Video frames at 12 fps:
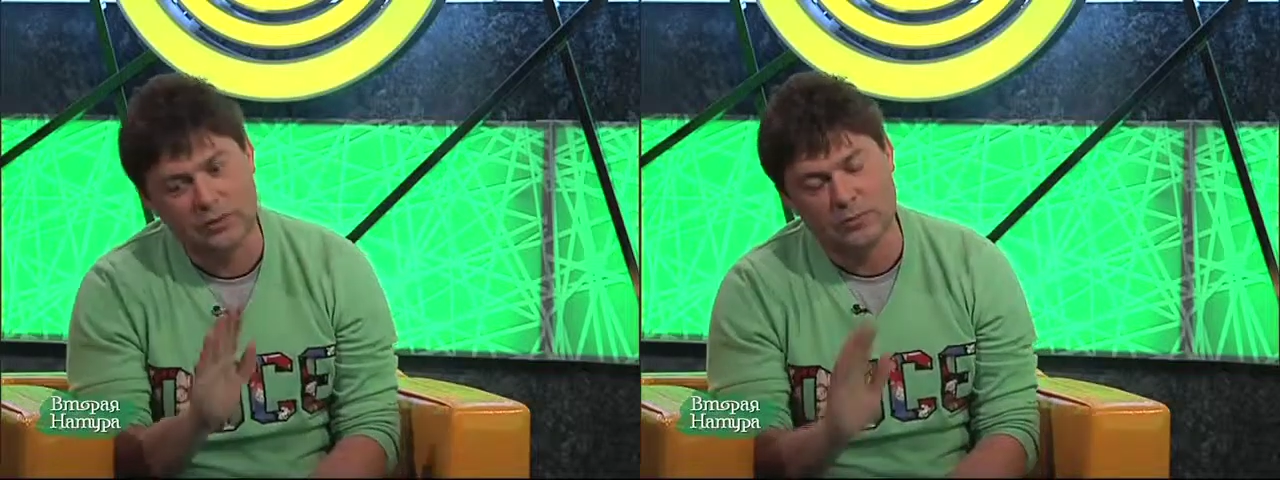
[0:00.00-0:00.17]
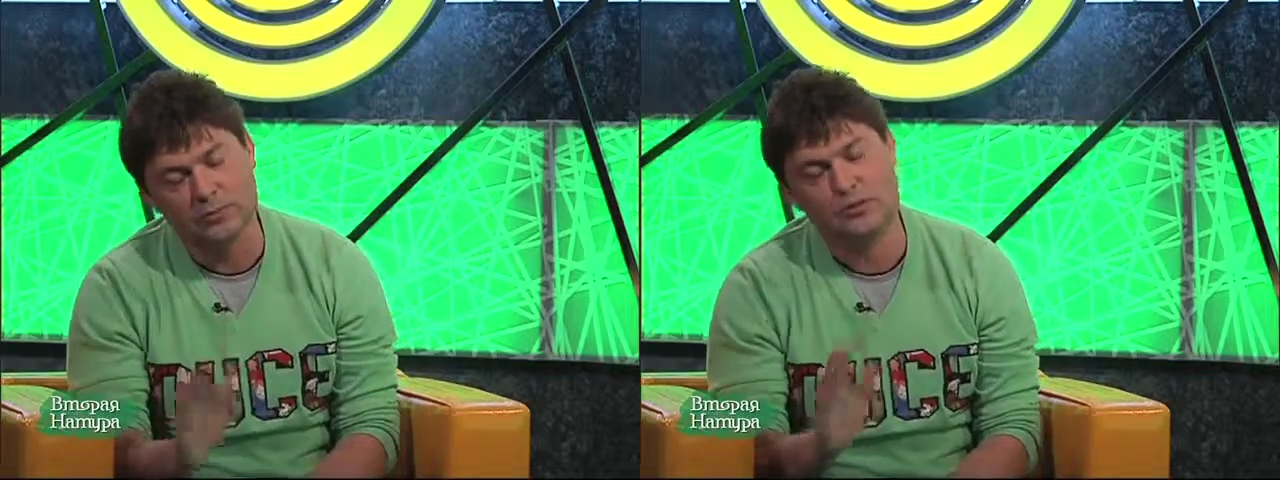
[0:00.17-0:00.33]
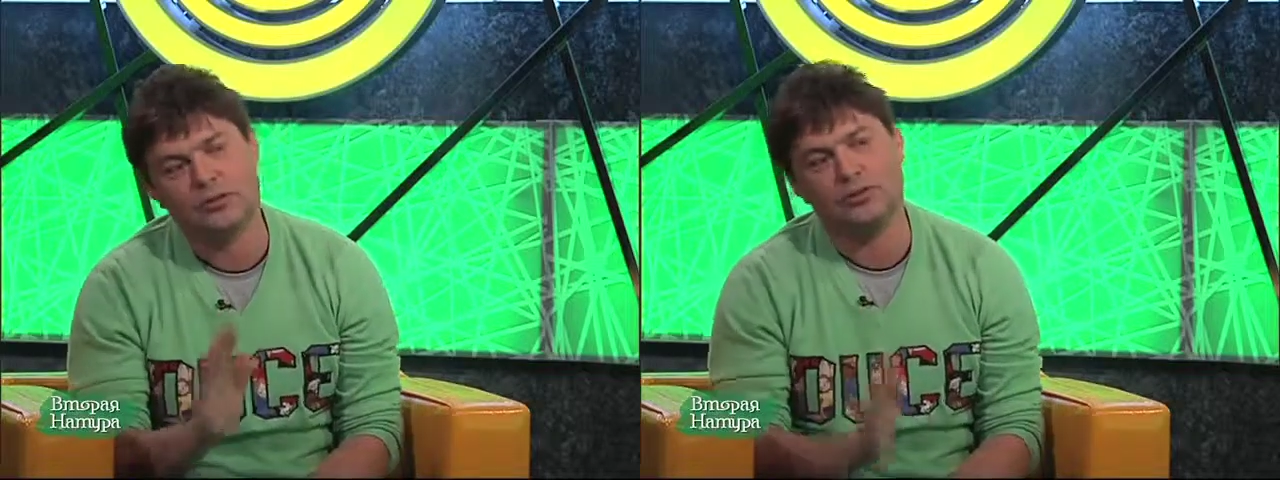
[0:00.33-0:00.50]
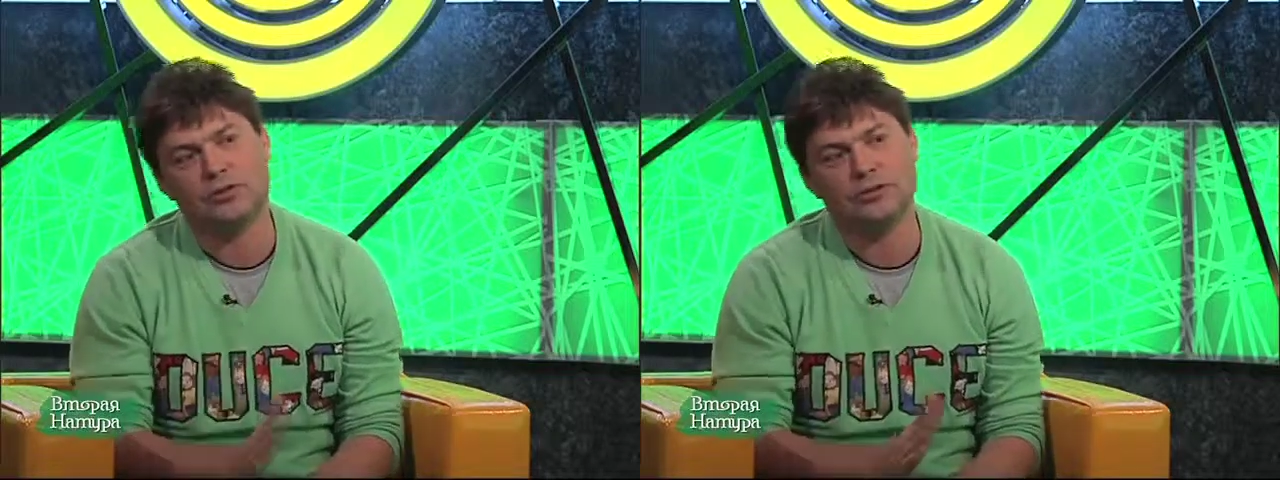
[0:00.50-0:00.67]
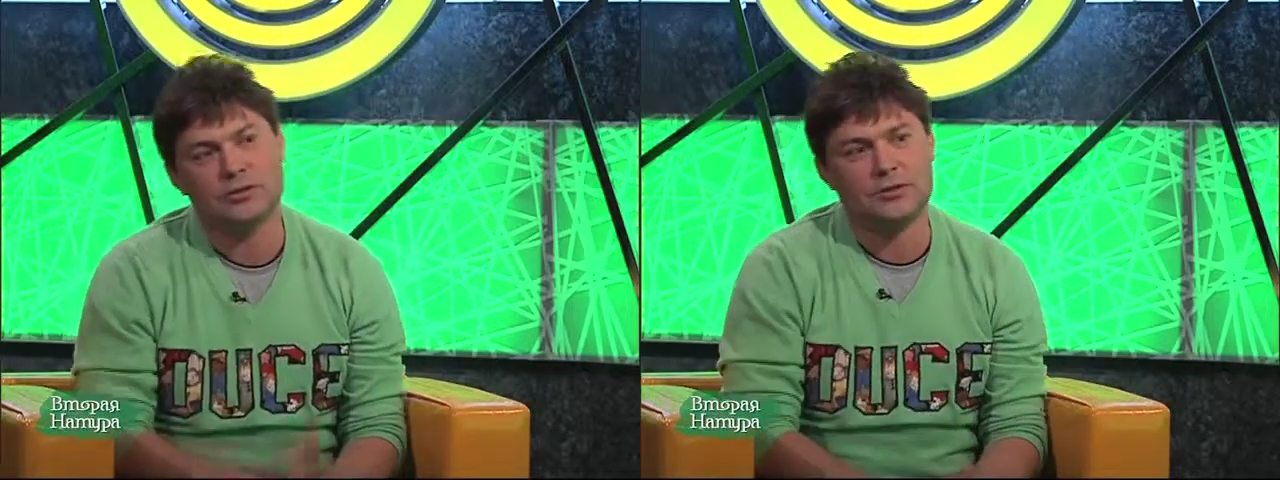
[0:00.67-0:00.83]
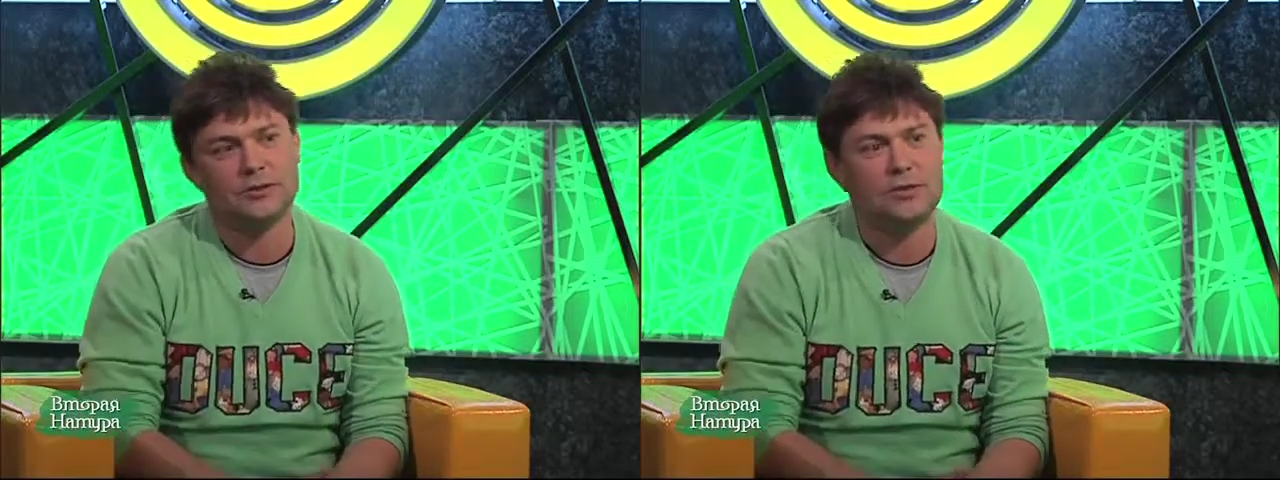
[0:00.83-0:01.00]
тому, что ты сейчас
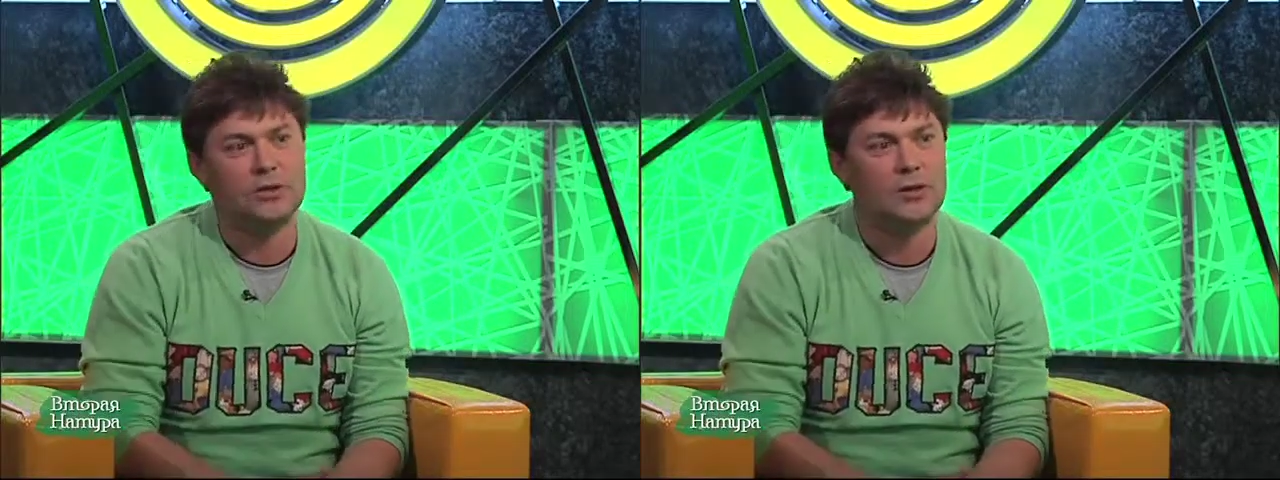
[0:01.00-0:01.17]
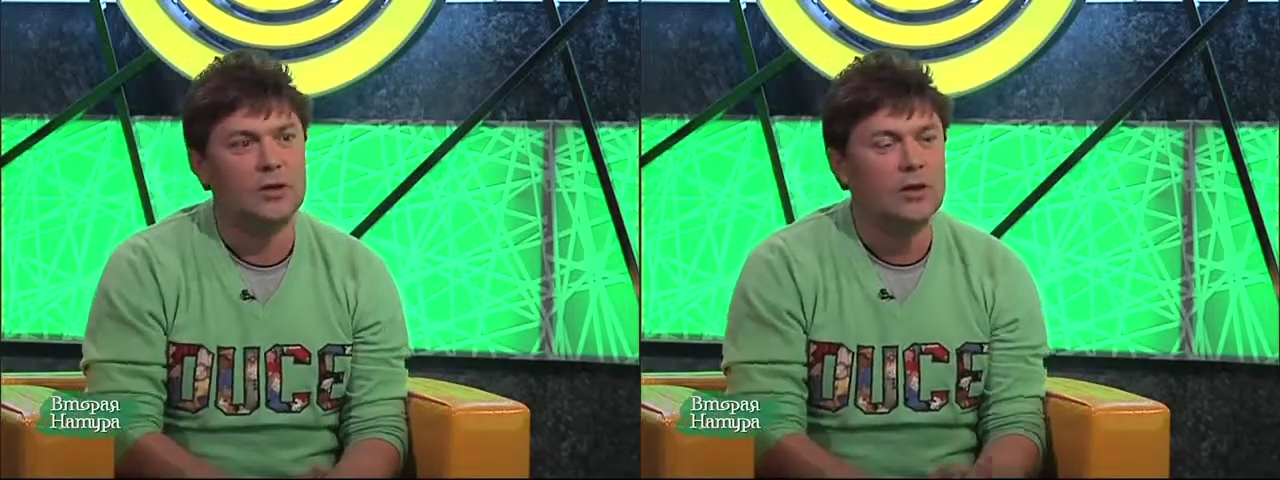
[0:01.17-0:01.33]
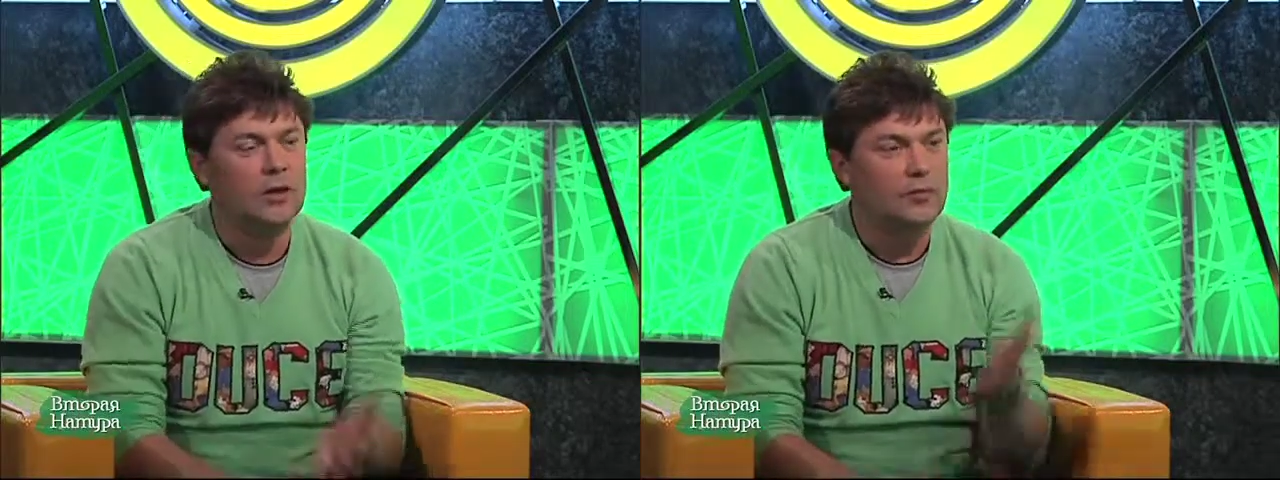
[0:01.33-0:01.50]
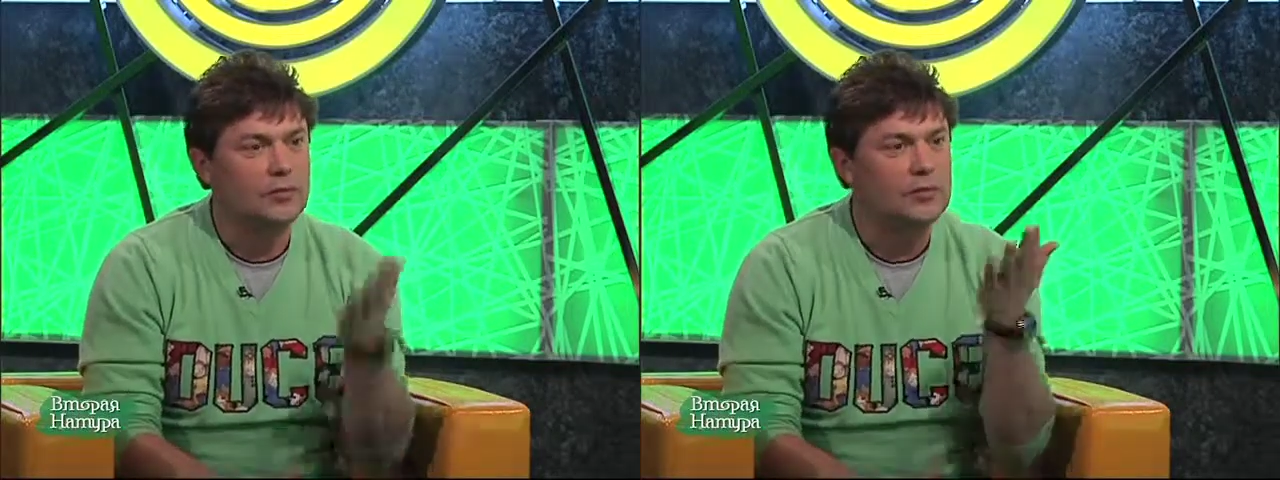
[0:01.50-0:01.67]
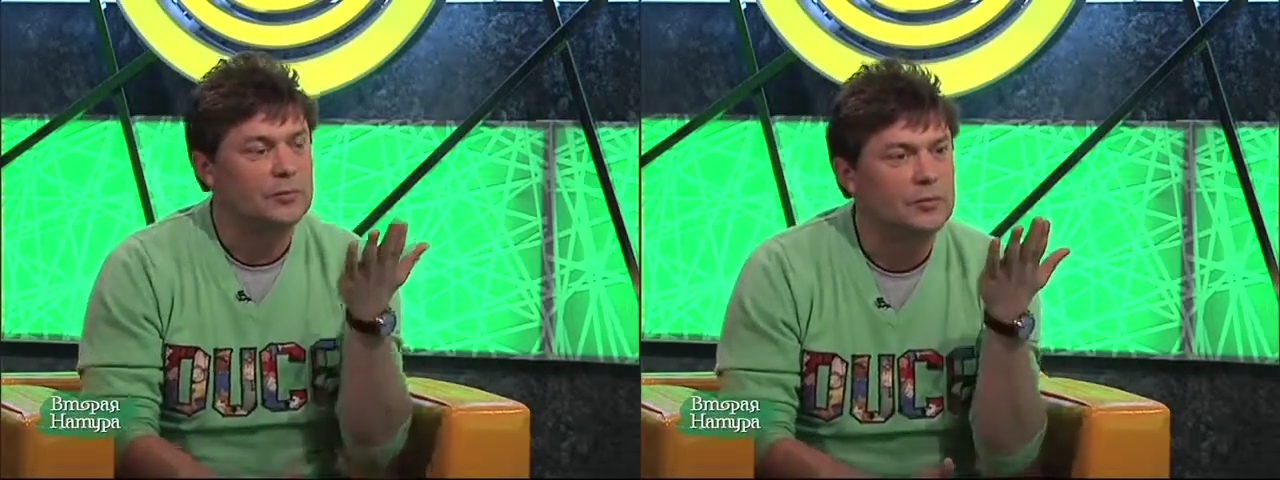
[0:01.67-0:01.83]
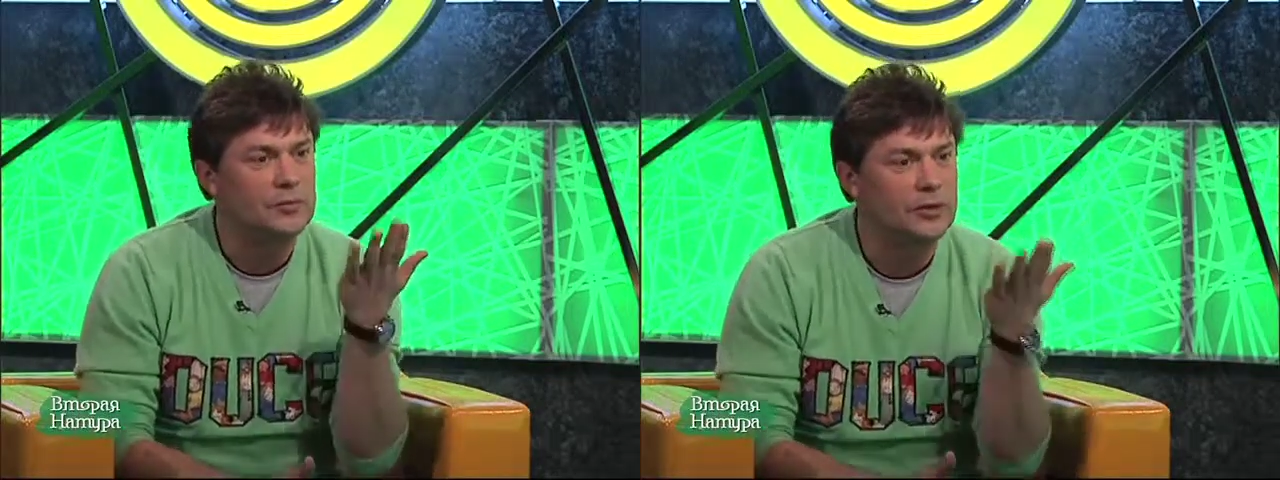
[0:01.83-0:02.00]
сказала. Вот,
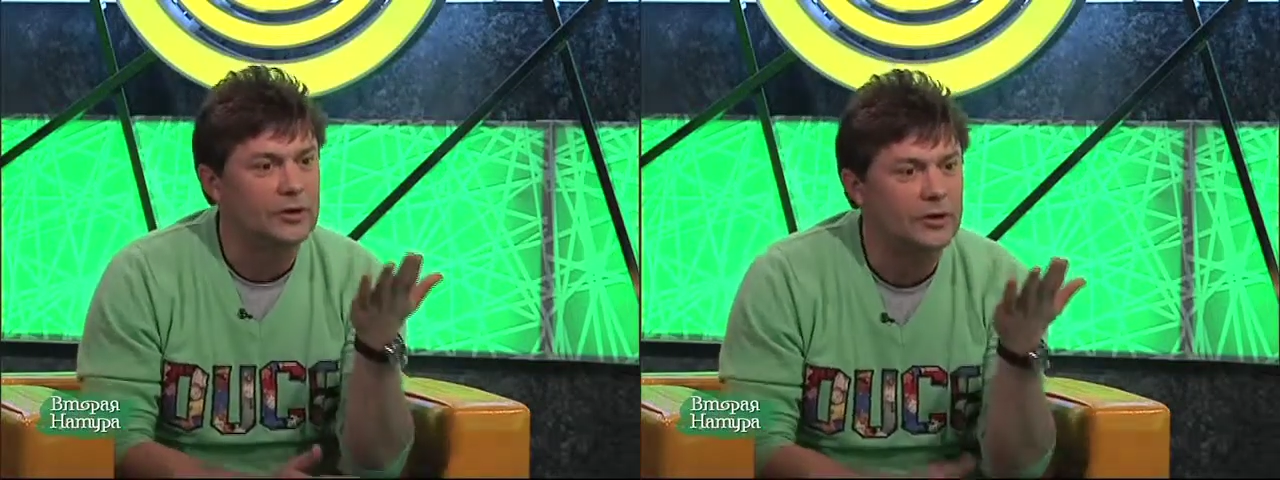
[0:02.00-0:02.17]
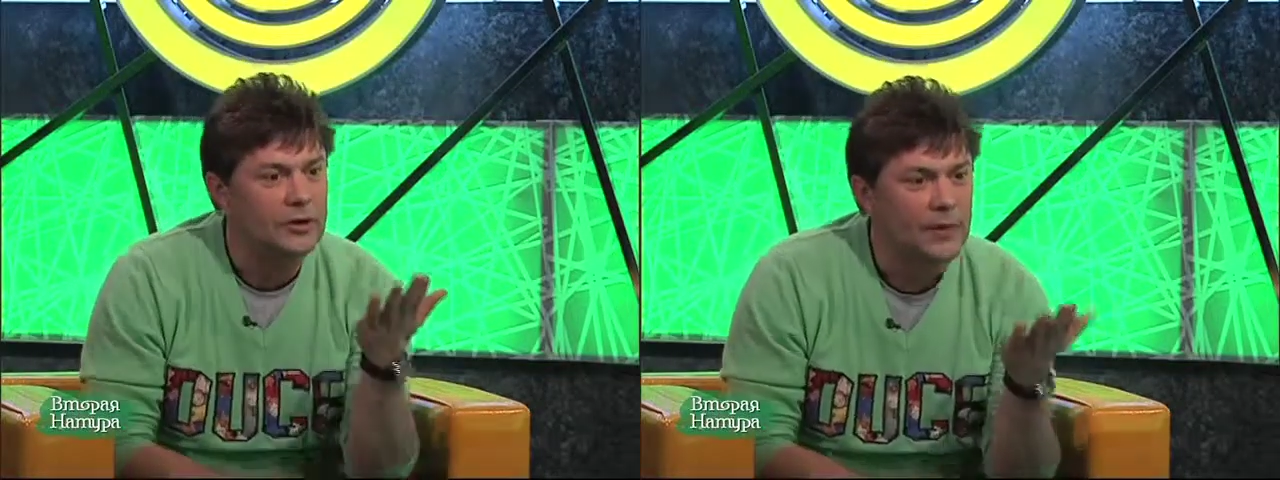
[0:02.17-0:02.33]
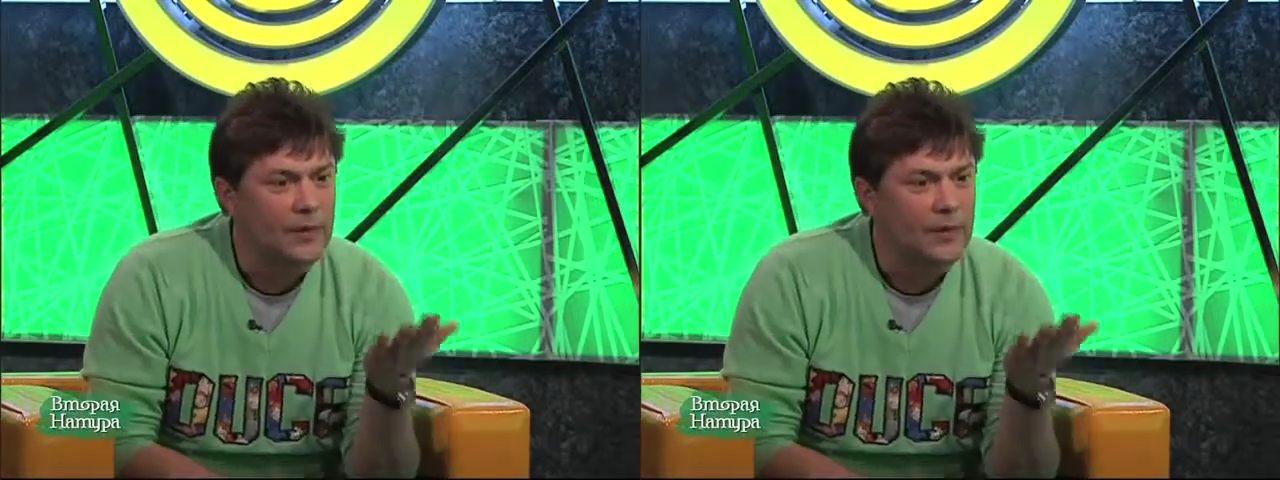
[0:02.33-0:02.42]
например,